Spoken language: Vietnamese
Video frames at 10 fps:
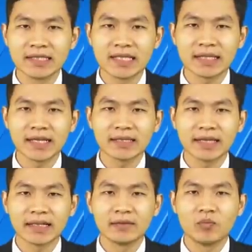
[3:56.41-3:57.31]
sẽ tăng
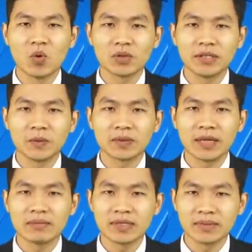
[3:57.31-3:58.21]
thành 1 triệu
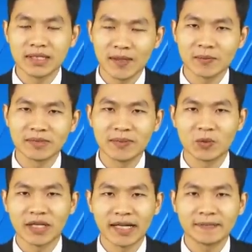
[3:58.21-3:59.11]
800 000 đồng trên
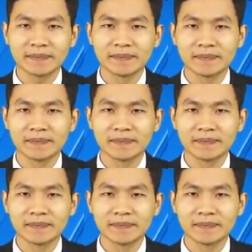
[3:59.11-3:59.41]
một tháng.